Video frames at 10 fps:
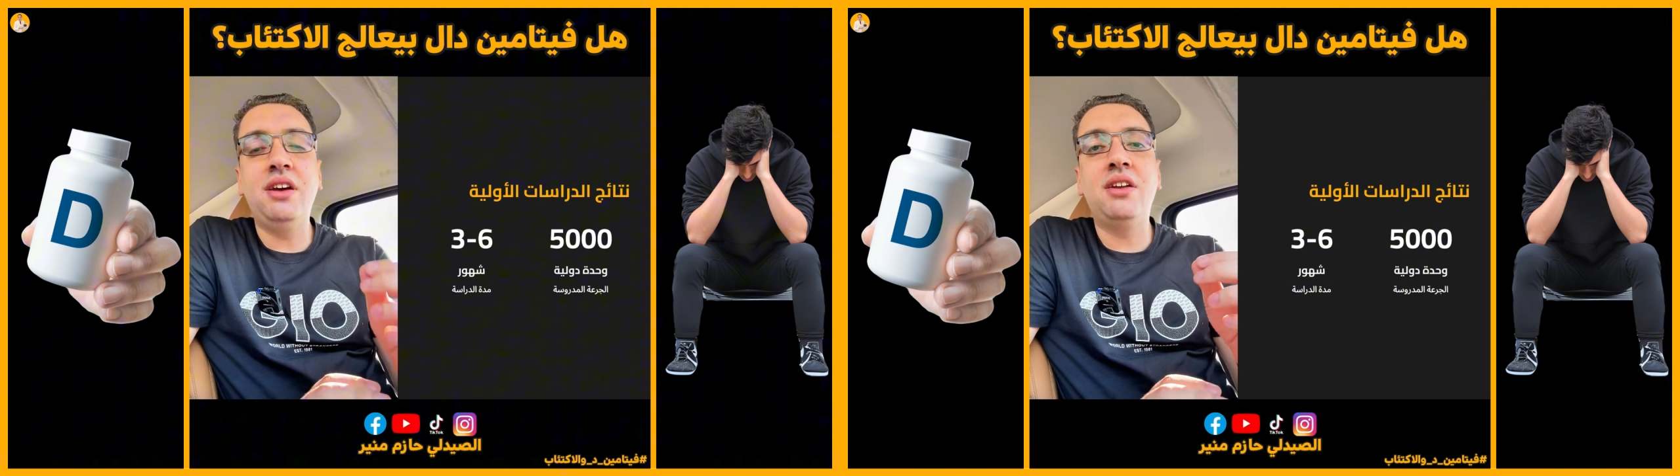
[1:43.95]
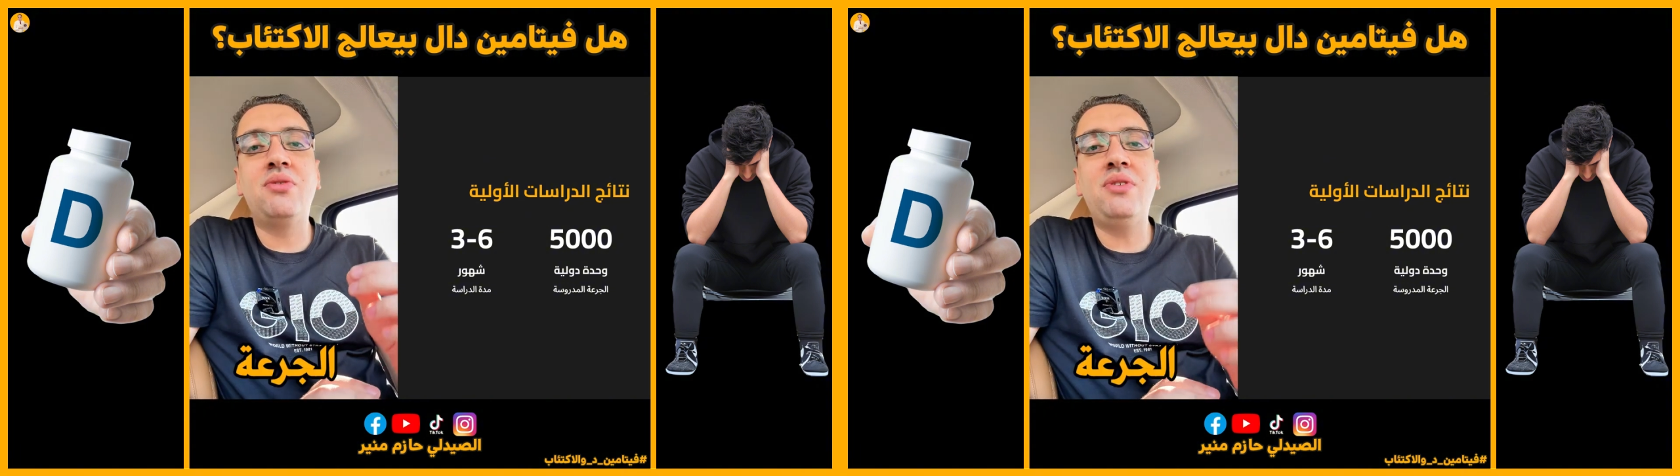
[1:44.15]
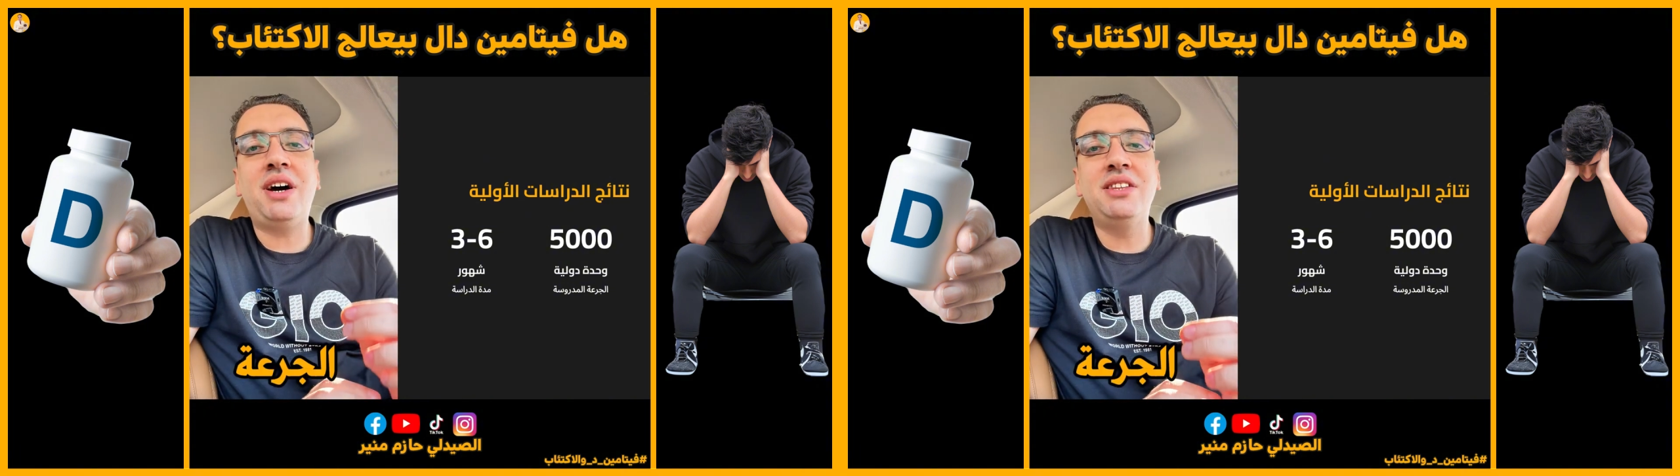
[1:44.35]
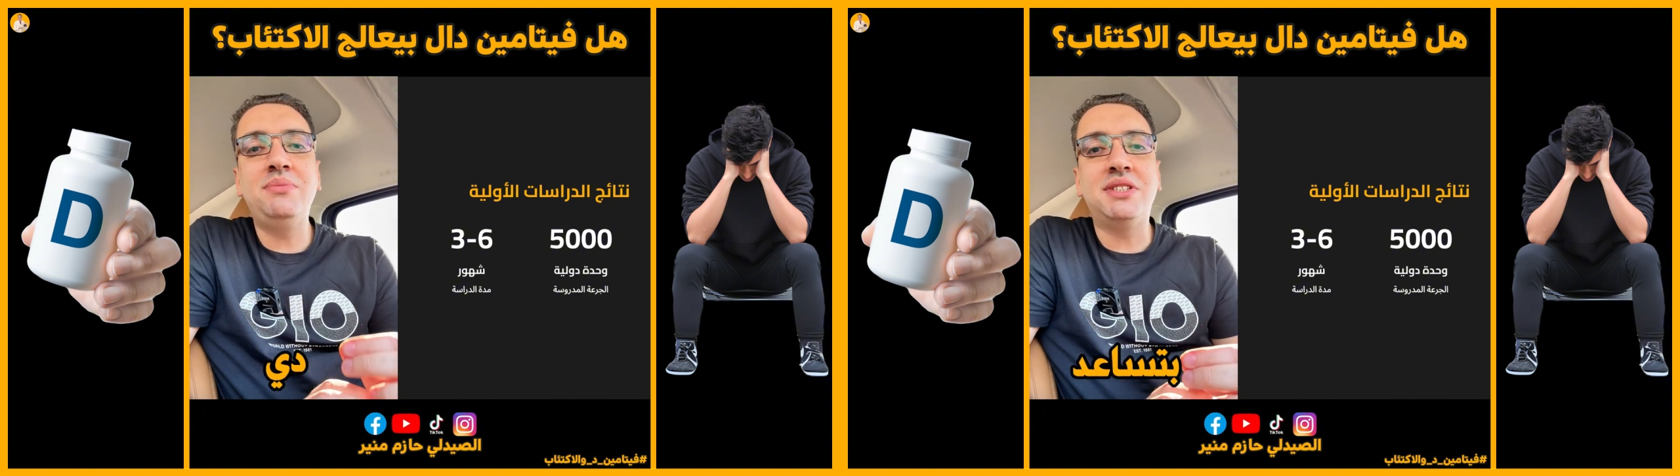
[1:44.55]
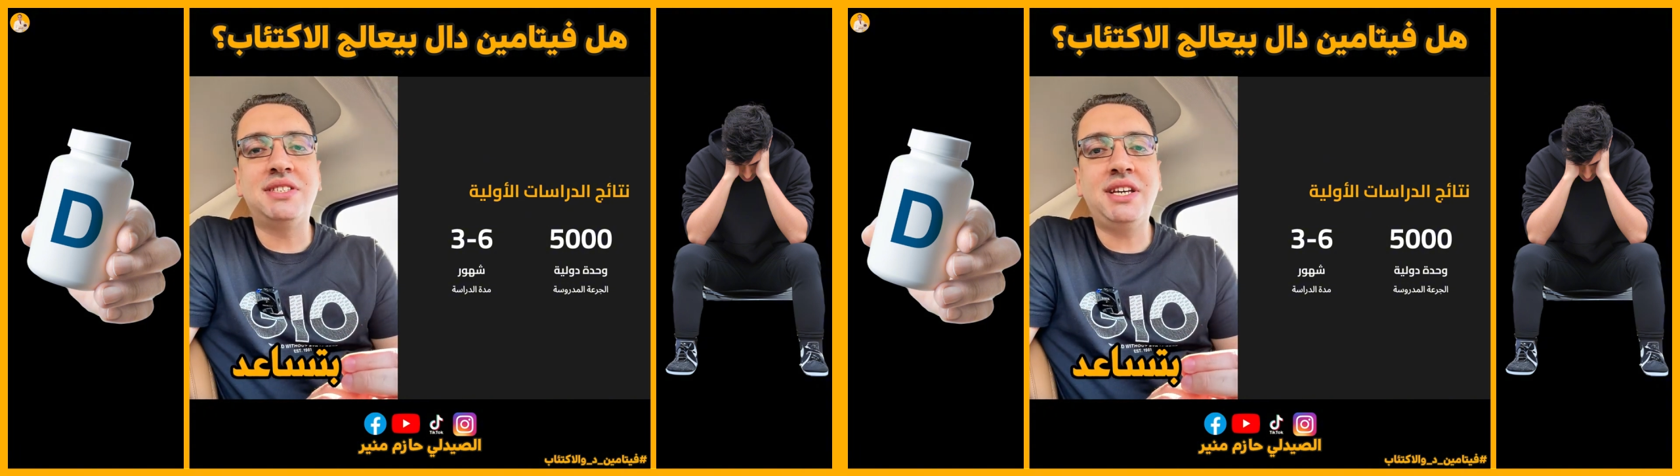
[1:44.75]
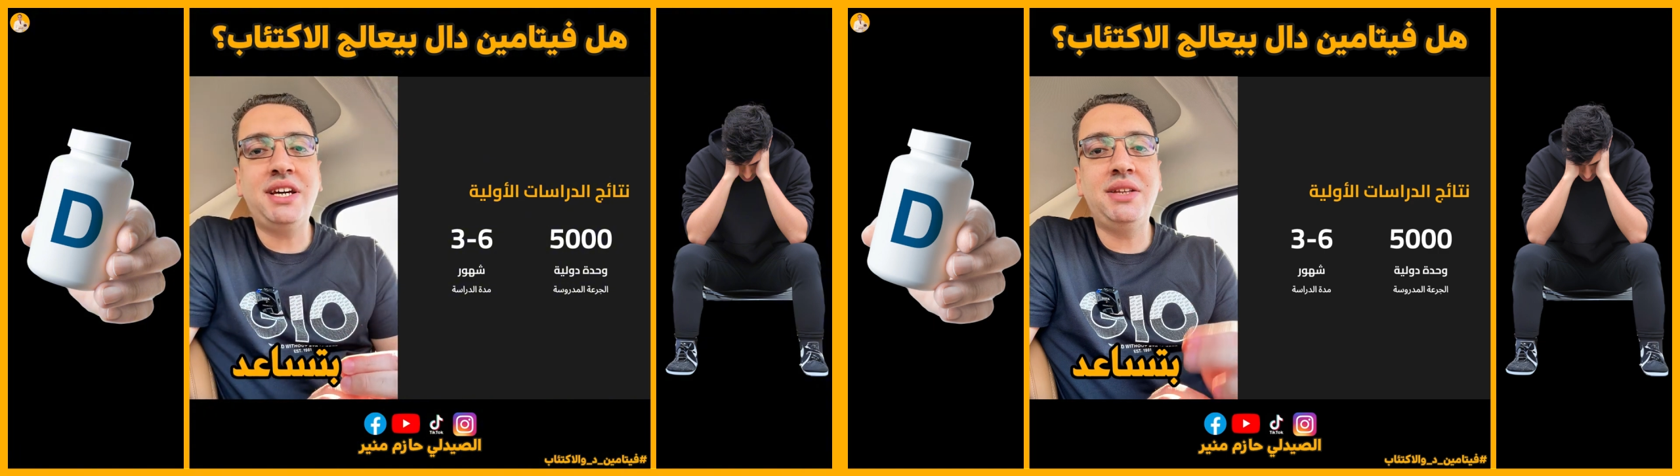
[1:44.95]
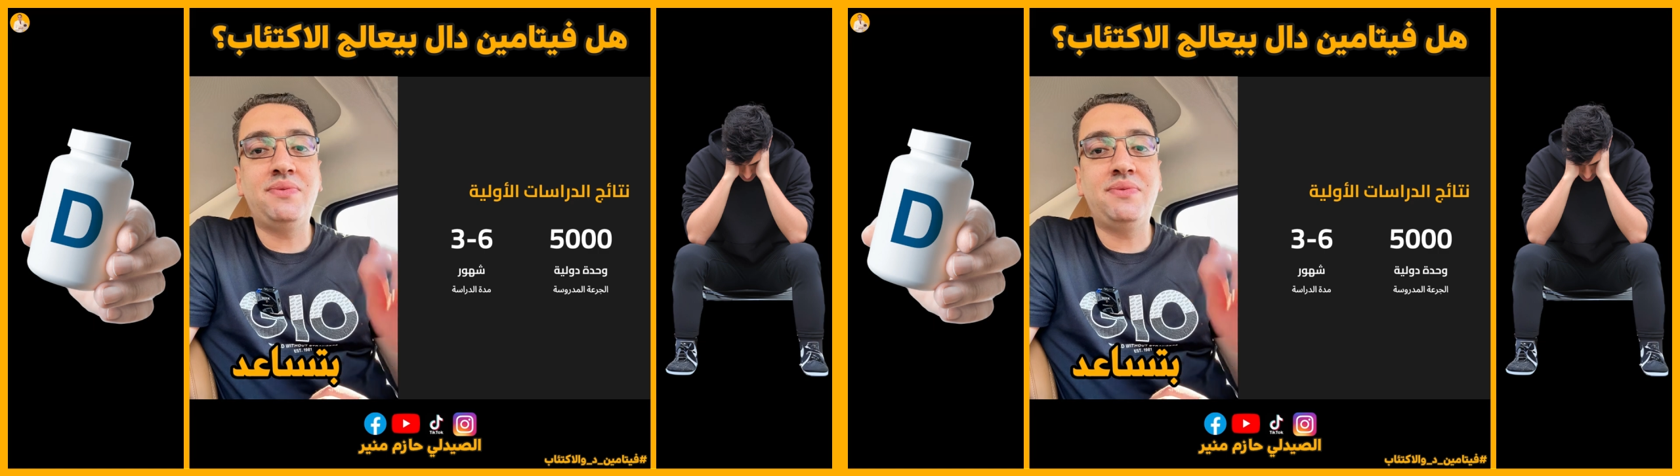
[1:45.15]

الجرعه دي بتساعد